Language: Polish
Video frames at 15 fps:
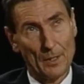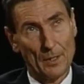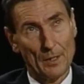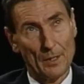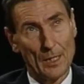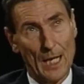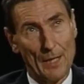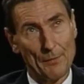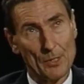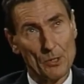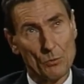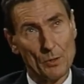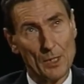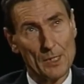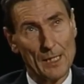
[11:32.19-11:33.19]
E, a więc
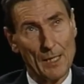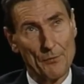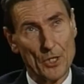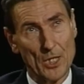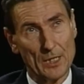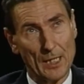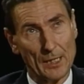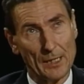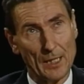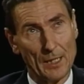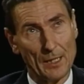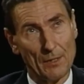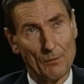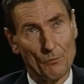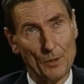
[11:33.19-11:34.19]
tu jest zawsze
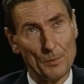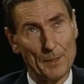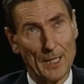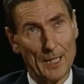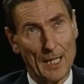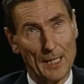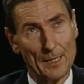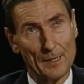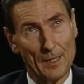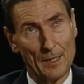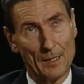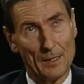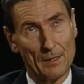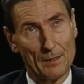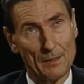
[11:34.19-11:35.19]
takie
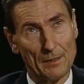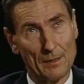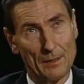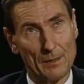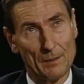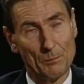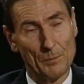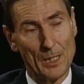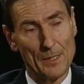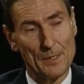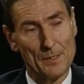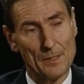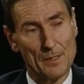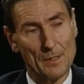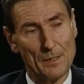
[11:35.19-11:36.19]
wybieranie
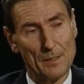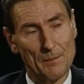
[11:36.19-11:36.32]
między,